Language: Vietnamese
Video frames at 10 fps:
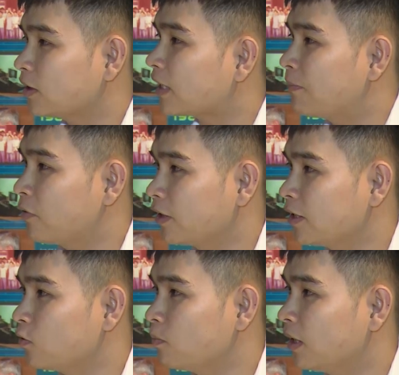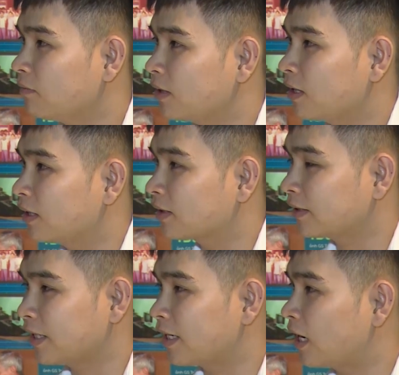thành lập đến nay, bảo
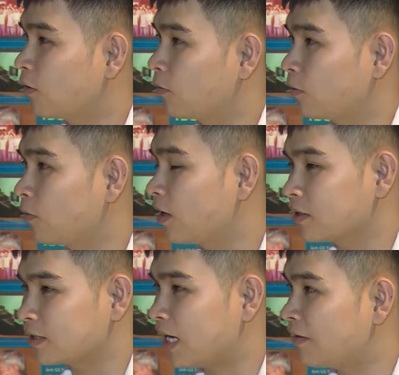tàng còn trở thành địa điểm